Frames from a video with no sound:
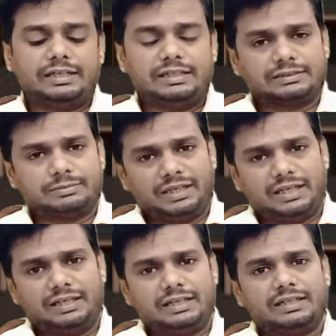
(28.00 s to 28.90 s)

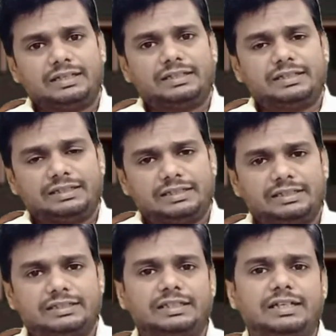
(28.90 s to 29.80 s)
इसमें
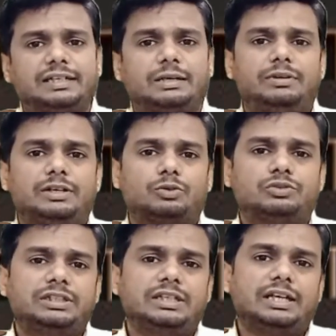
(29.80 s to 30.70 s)
कितने टैबलेट
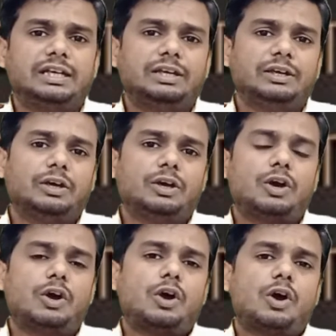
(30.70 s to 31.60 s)
होती है
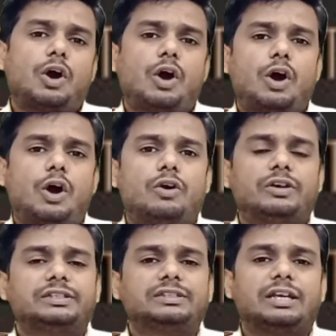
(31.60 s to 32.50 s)

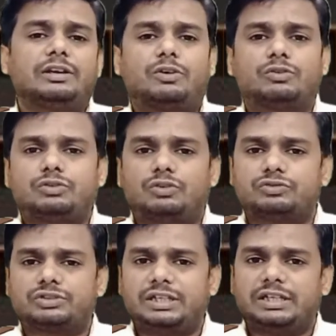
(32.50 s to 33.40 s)
और इसके कौन
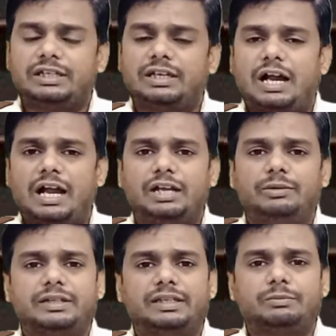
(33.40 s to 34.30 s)
कौन से
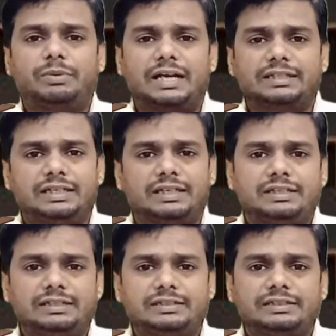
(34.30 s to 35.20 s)
आयुर्वेदिक फायदे
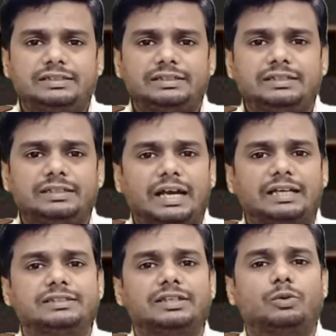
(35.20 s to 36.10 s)
हैं क्या
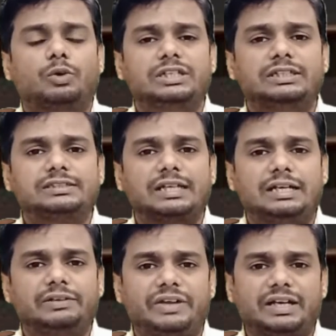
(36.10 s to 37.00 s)
इसके कोई
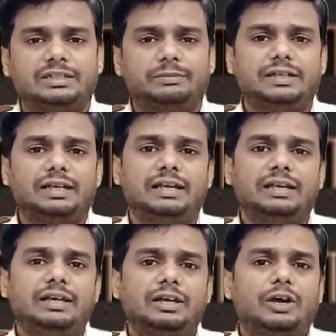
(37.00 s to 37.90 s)
साइड इफेक्ट भी हैं
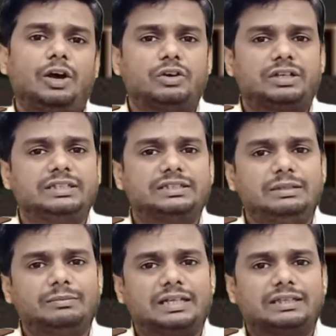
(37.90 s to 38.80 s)
और
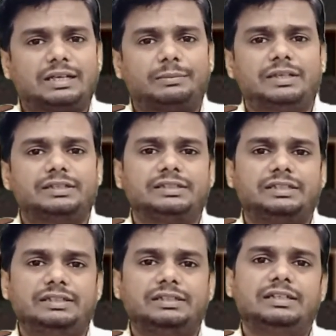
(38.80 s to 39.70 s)
कितनी मात्रा में
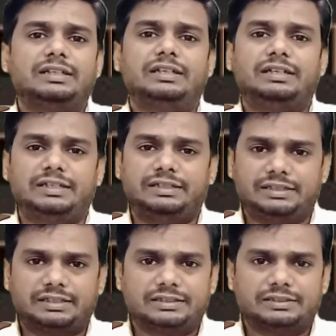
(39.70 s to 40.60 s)
इसकी लेनी
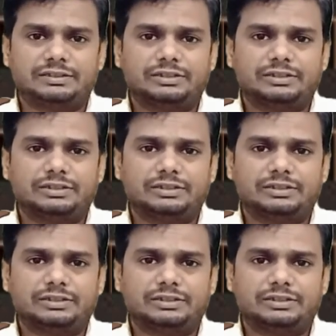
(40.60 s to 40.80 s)
है